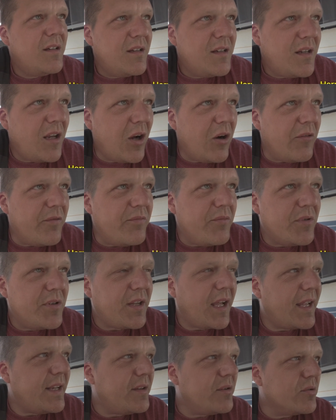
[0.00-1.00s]
laufen und
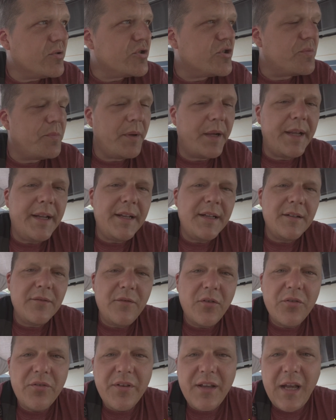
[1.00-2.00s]
rennen und springen,
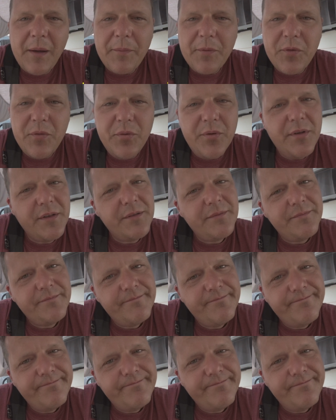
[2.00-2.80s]
wollen sich abkühlen.